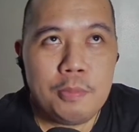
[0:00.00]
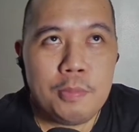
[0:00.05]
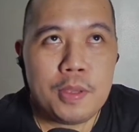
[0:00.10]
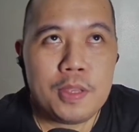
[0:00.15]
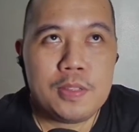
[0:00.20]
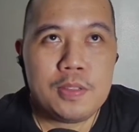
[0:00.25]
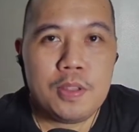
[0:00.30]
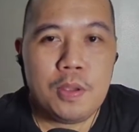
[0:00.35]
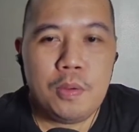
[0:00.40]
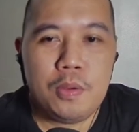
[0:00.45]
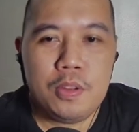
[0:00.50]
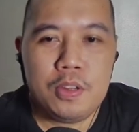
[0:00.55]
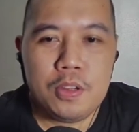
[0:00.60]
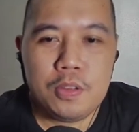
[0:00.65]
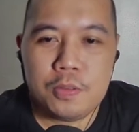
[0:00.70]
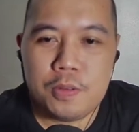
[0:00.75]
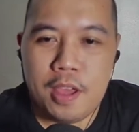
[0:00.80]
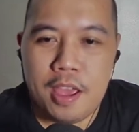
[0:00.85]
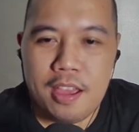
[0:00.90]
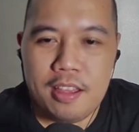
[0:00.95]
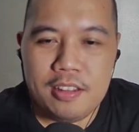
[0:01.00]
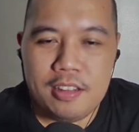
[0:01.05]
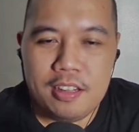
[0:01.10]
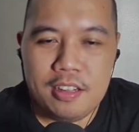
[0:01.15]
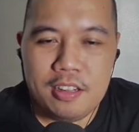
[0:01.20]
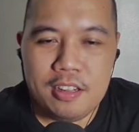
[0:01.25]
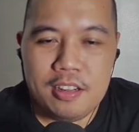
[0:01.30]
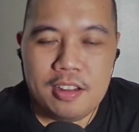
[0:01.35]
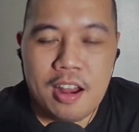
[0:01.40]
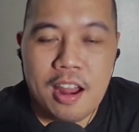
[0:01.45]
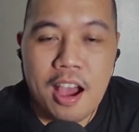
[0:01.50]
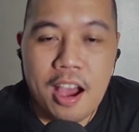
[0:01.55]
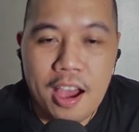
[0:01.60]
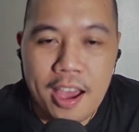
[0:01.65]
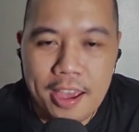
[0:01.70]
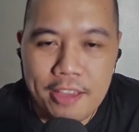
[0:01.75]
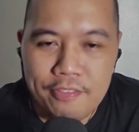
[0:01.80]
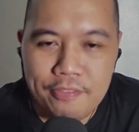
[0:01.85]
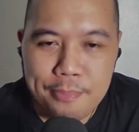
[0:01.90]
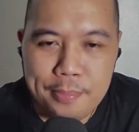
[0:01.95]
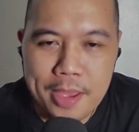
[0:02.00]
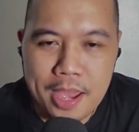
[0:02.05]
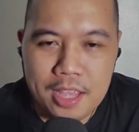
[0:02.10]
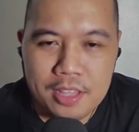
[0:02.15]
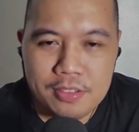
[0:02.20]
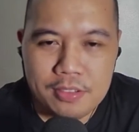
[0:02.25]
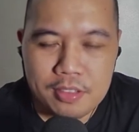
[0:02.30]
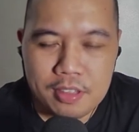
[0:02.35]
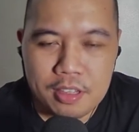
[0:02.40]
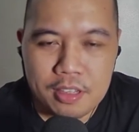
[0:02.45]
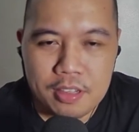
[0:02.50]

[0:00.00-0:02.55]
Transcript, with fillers: because they don't have they did not have mask.